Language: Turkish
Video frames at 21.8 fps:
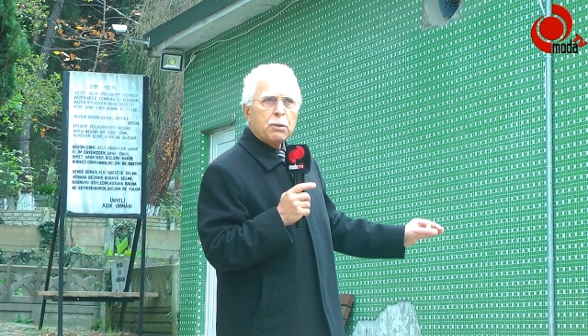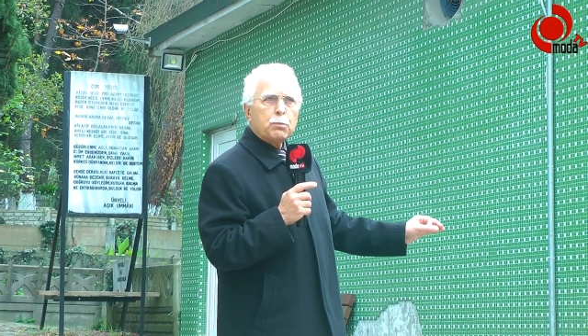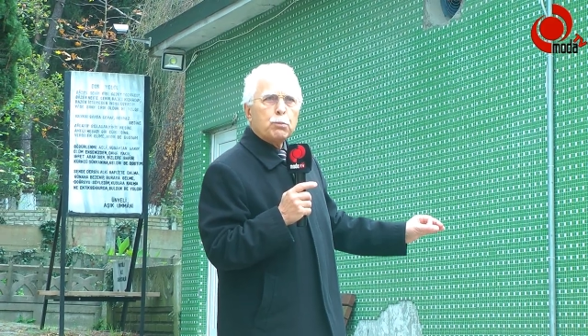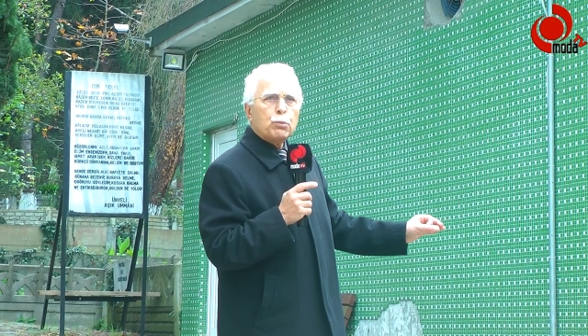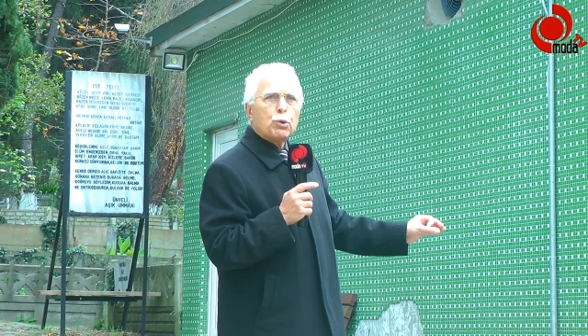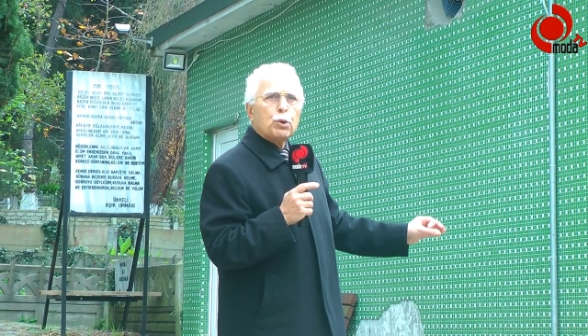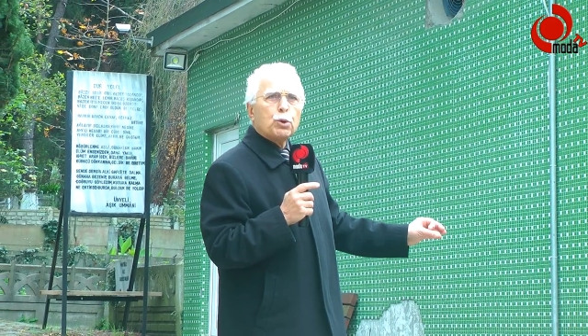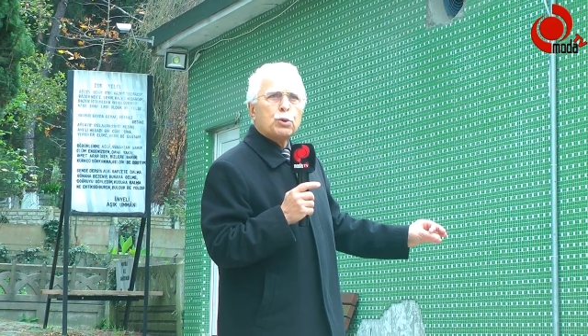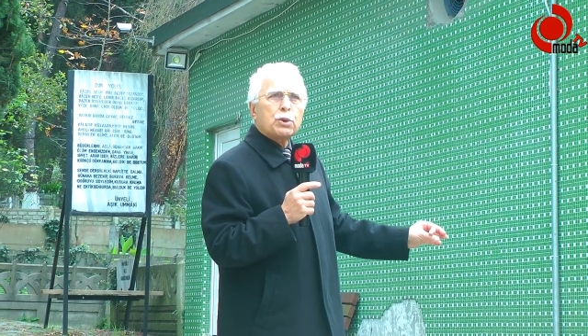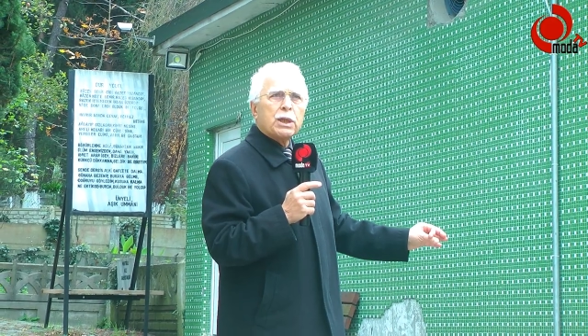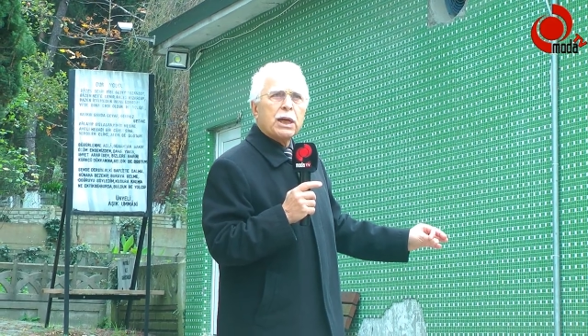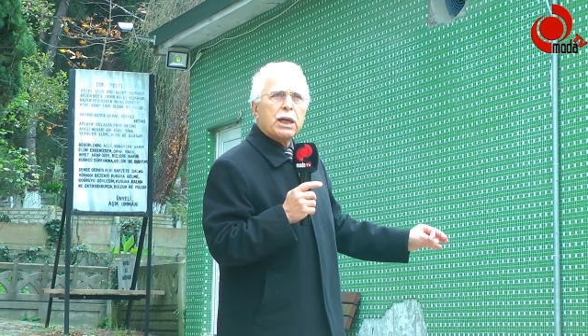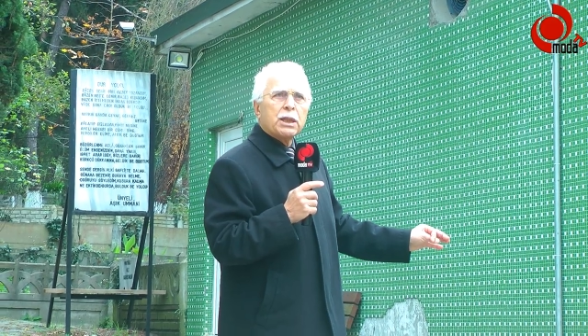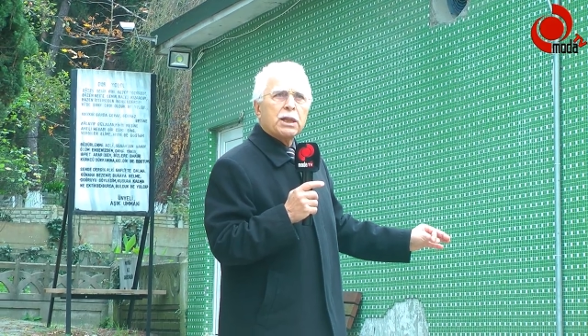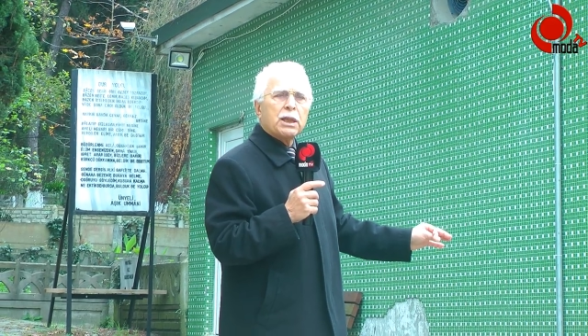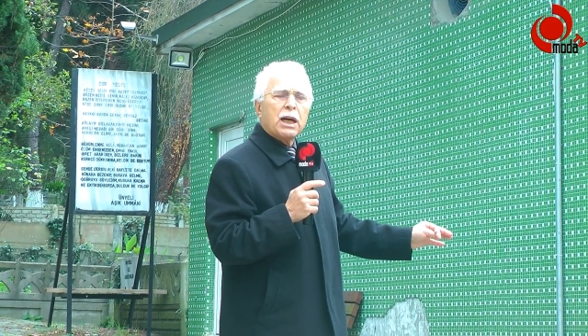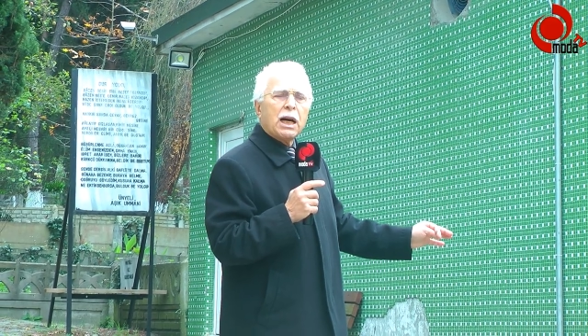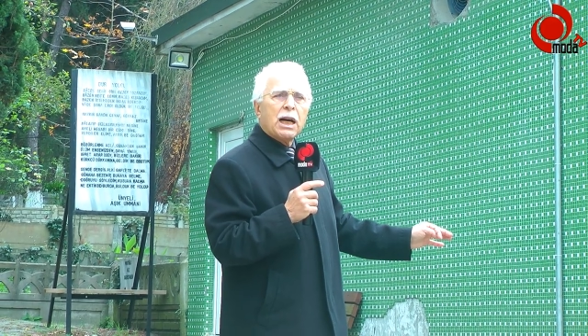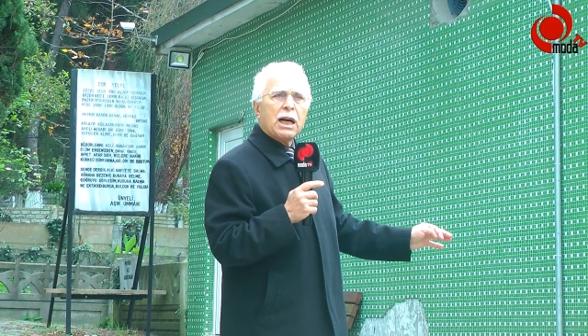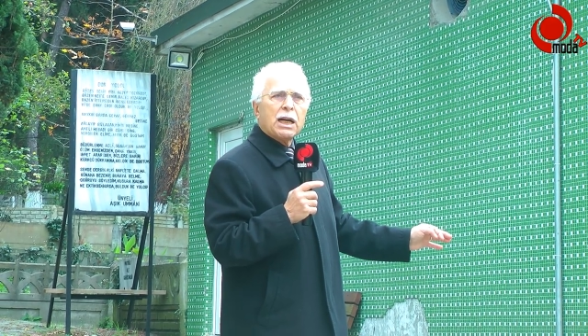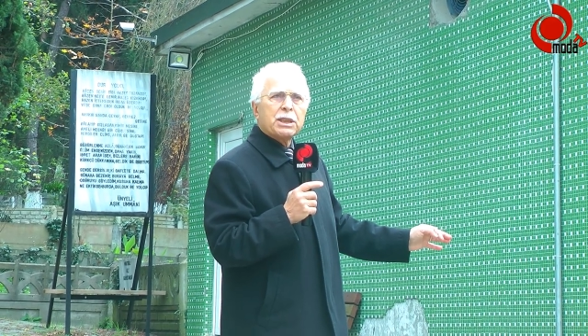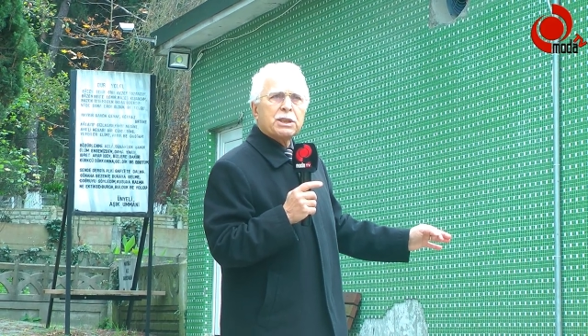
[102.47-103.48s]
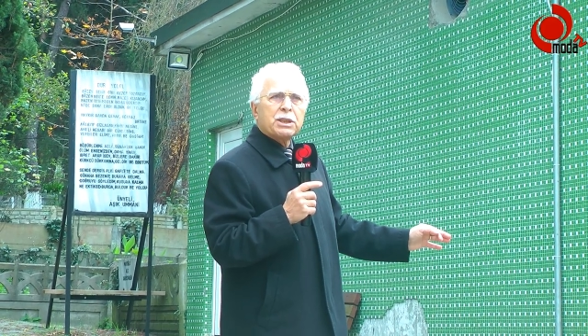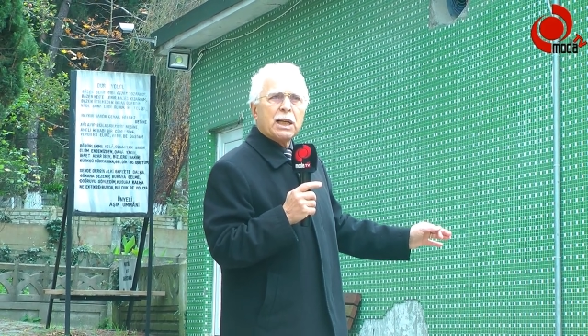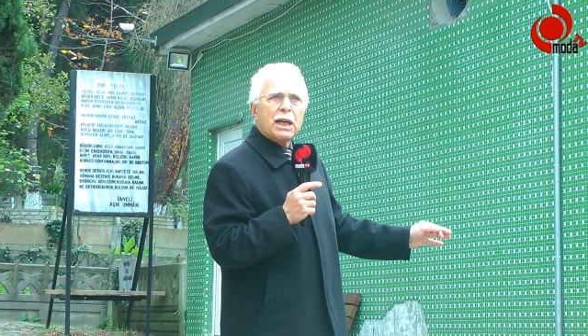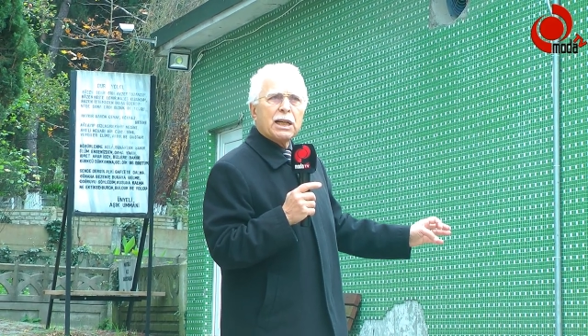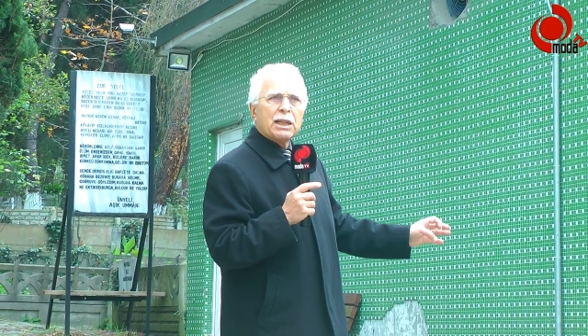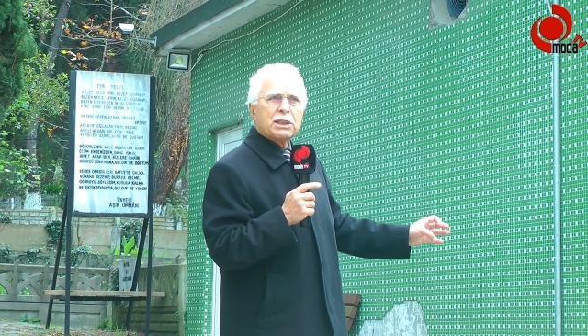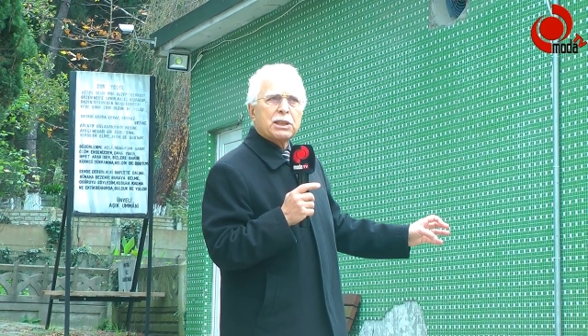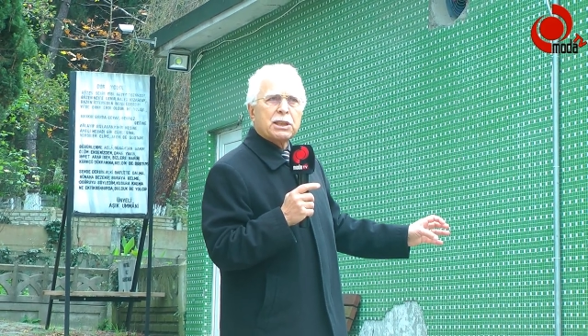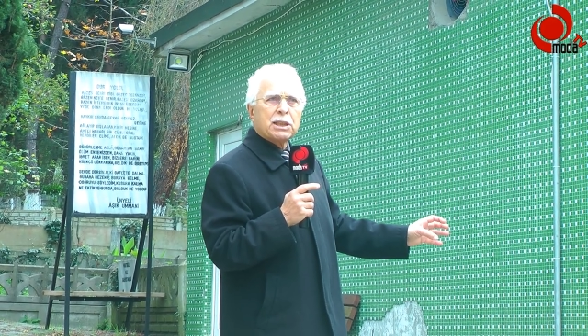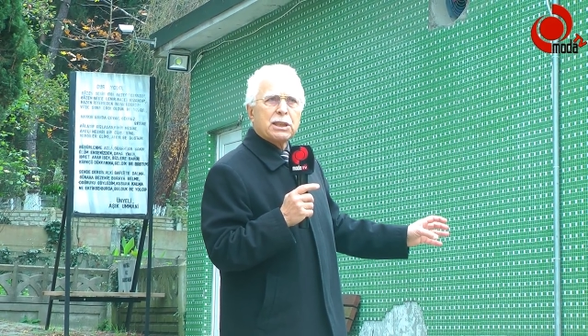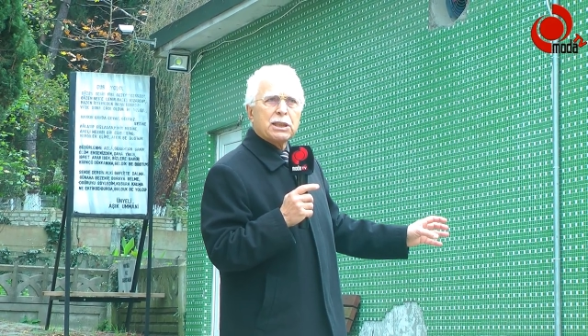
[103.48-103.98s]
muhtarı,
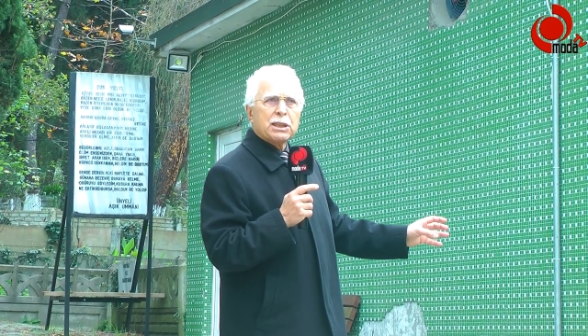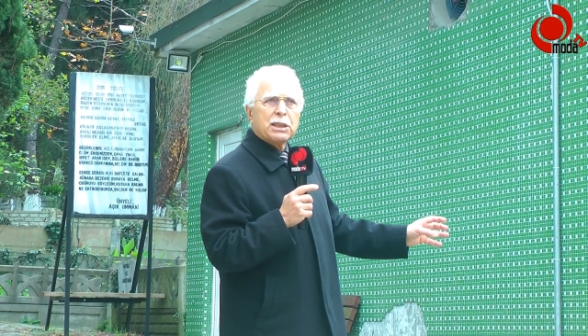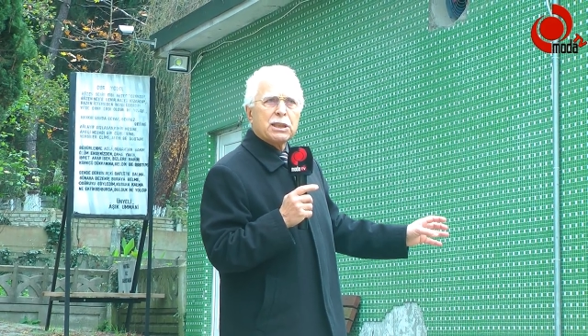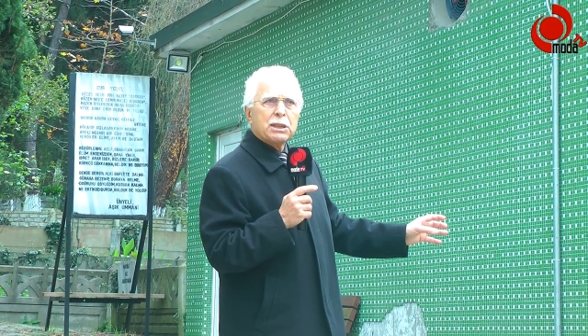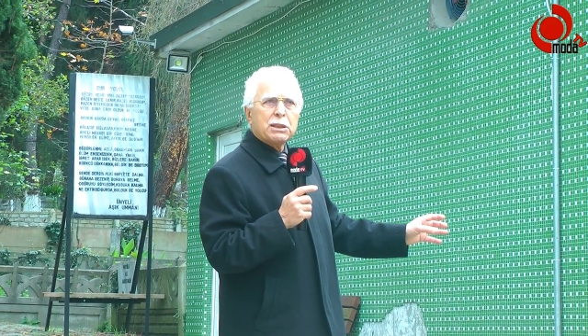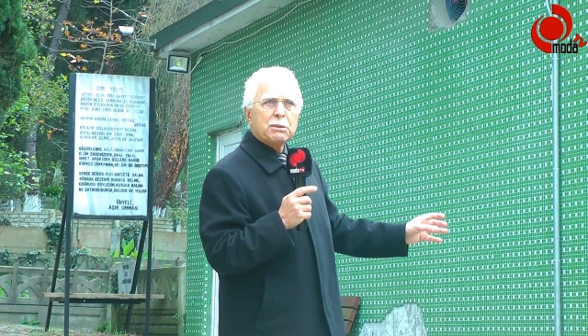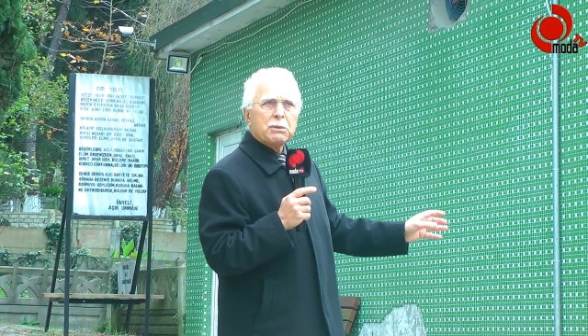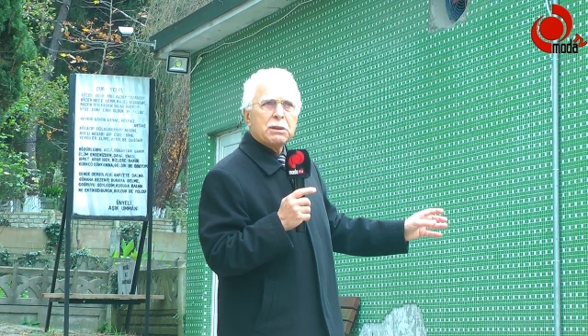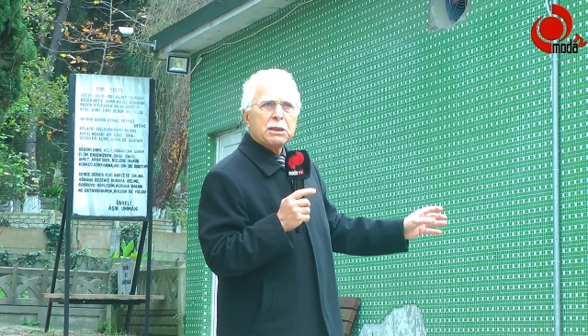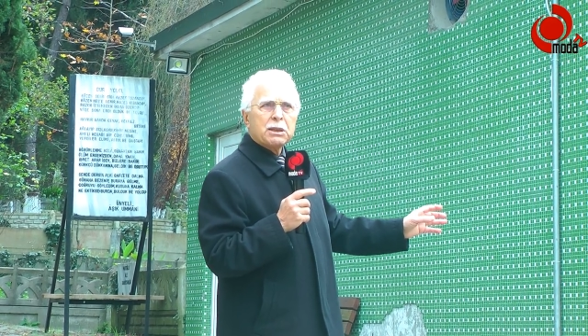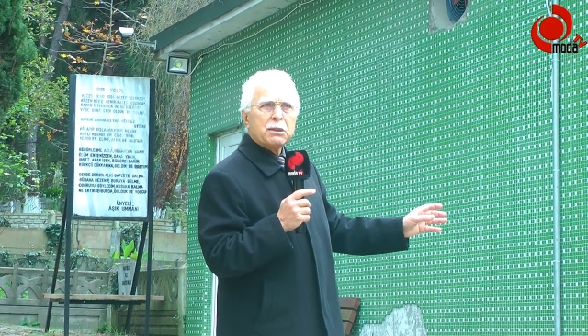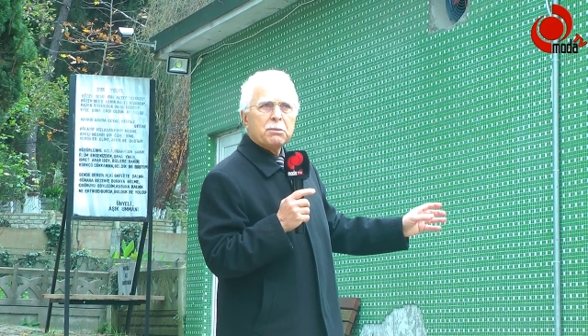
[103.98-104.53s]
azası,